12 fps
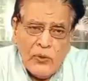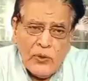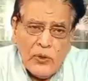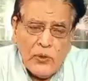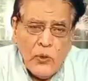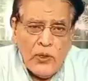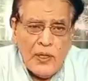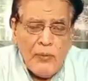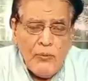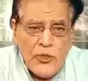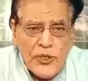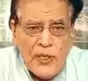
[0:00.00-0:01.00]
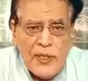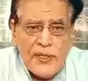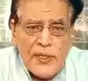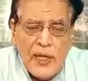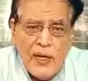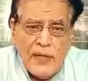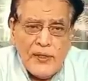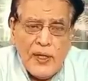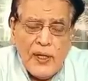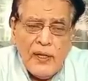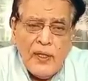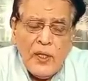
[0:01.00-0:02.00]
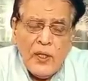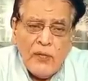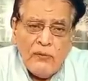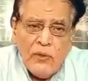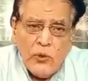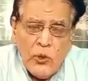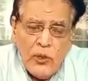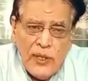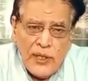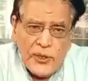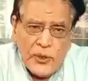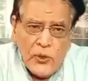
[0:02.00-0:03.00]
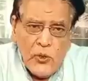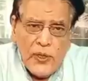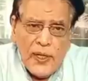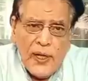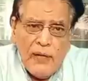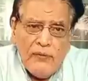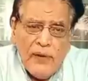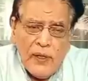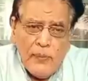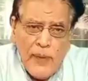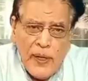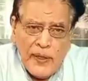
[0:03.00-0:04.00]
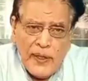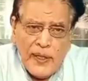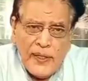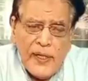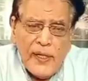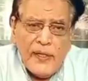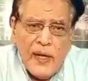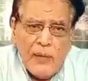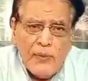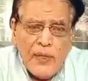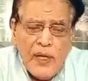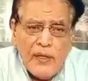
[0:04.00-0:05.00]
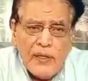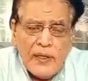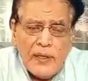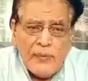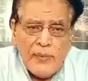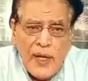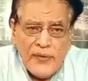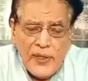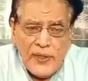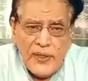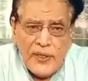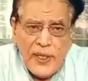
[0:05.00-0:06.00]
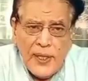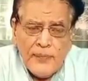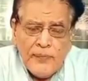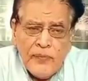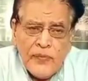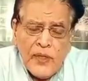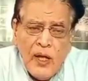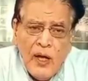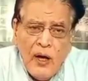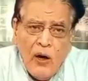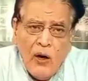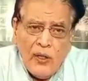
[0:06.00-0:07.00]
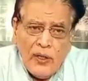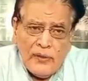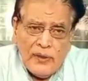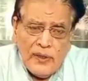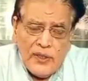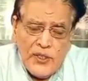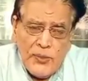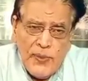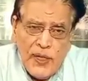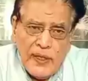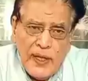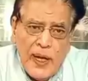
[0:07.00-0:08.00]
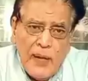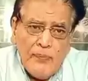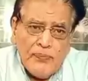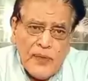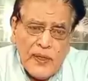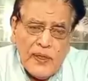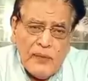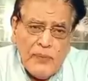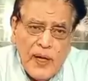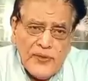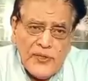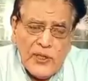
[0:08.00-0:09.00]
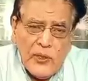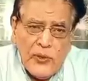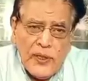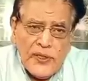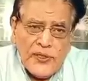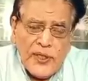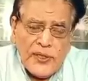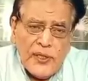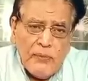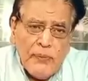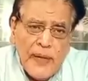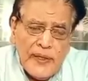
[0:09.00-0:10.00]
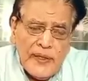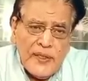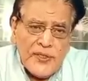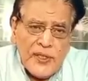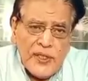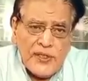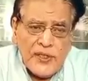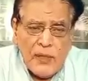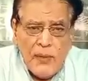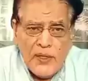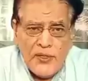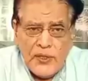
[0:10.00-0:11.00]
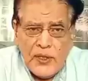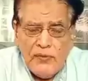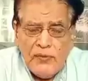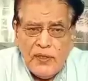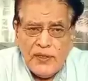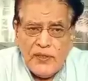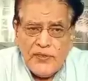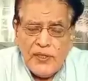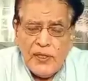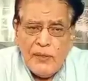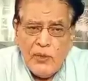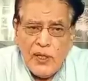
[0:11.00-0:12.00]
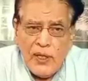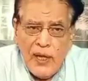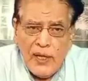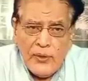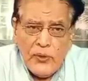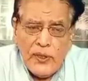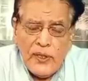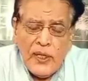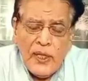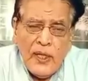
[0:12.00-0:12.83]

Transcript: उनको खोलना मुश्किल नज़र आ रहा था वो खुलना शुरू हो गए हैं वर्ल्ड बैंक ने डेढ़ अरब डॉलर की इमदाद दे दी है और इसमें एक अहम तरीन बात यह हुई कि सदर बाइडन से शहबाज शरीफ की तफसली मुलाकात हुई